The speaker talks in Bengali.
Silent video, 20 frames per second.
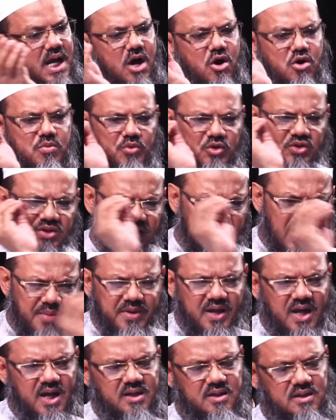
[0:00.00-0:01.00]
আও
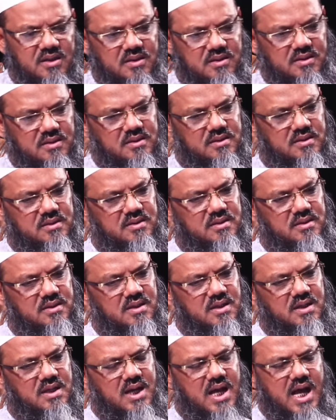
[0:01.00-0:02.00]
মুস্তামেয়ান
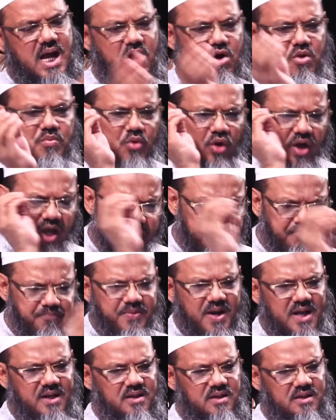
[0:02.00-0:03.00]
আও
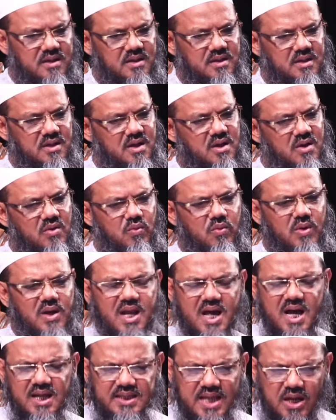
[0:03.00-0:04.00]
মুহেব্বান
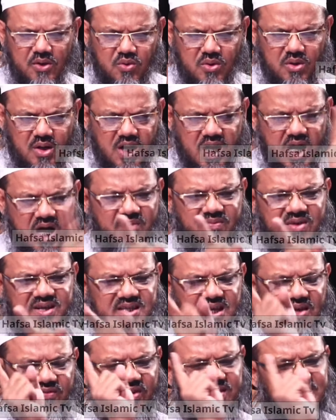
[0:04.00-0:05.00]
ওয়ালা তাকুন
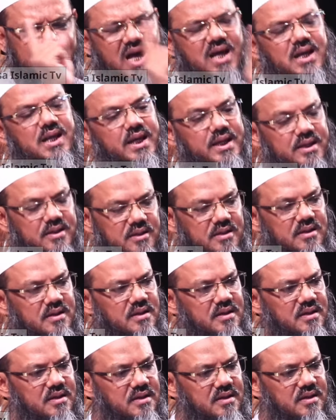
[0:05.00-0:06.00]
খামেসান ফাতাহলিক
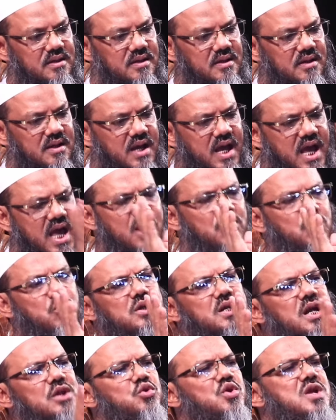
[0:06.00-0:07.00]
হে
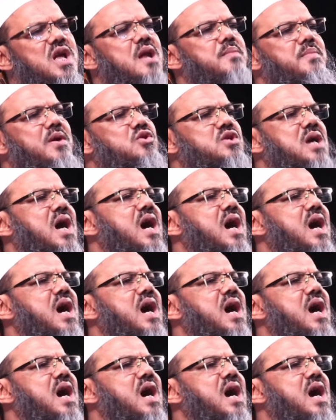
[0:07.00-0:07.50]
গোটা দুনিয়ার মানুষ